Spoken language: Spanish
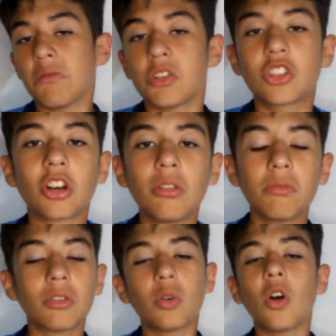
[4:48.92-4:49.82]
Yo
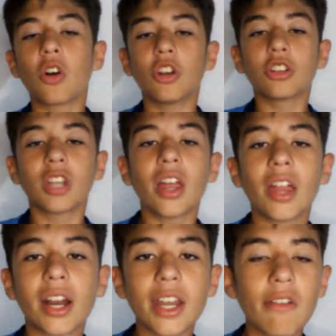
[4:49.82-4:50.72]
juego con los tres de
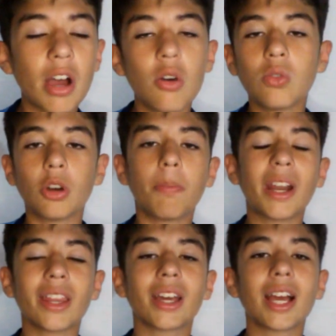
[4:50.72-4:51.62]
arriba, unos
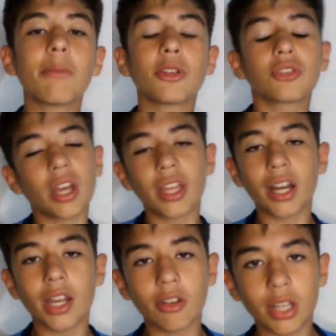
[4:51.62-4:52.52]
pares de cambios ahí
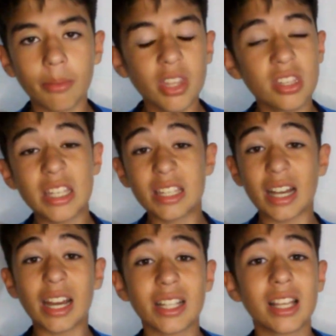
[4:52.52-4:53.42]
arriba también, sin
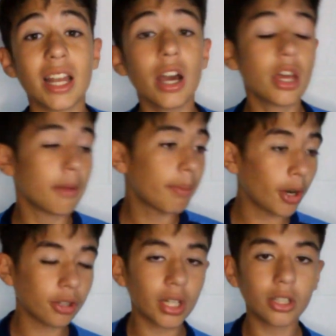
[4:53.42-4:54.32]
sacar a Salah,
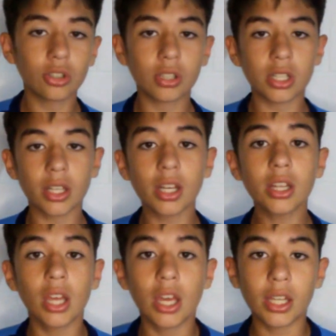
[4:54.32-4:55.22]
pero entrando
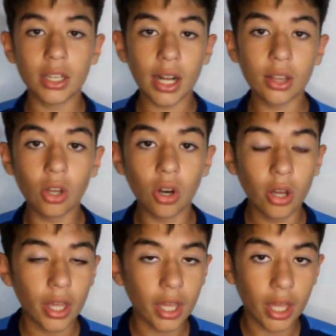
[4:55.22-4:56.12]
Trezeguet, entrando
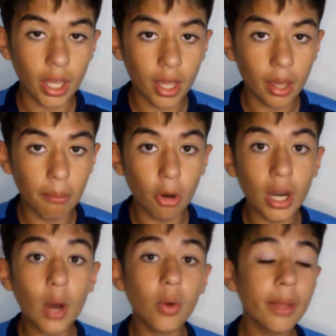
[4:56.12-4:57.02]
eh,
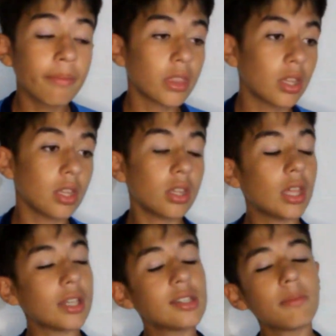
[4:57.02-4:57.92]
Molawi.
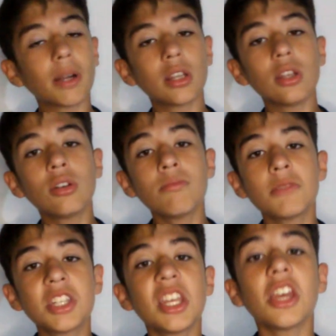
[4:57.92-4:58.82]
Y así el partido
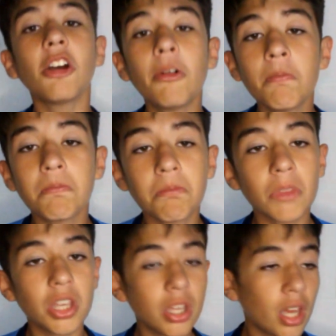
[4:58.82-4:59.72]
siguió
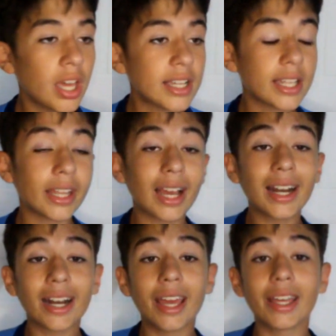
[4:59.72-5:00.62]
y
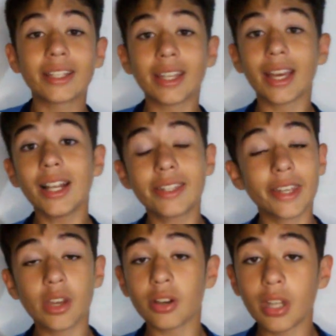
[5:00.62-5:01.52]
Senegal, eh, Senegal
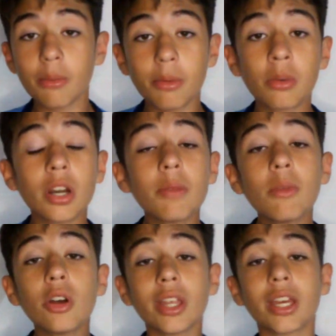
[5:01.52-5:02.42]
siguió en el mismo
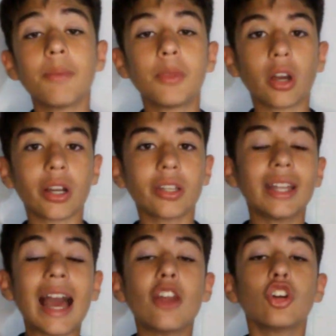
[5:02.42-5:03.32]
ritmo y Egipto
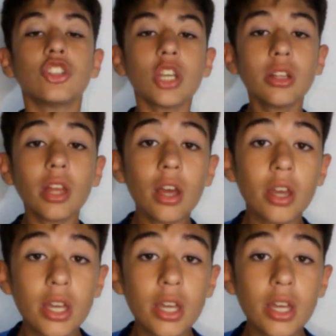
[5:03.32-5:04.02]
recién al 80